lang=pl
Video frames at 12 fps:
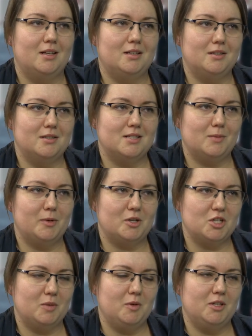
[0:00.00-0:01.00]
E,
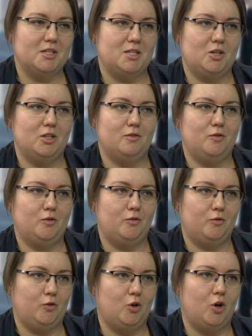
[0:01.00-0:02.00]
zapraszamy na stronę
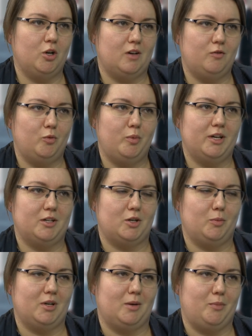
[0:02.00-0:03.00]

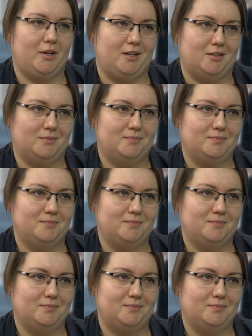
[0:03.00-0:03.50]
www.okwb.pl.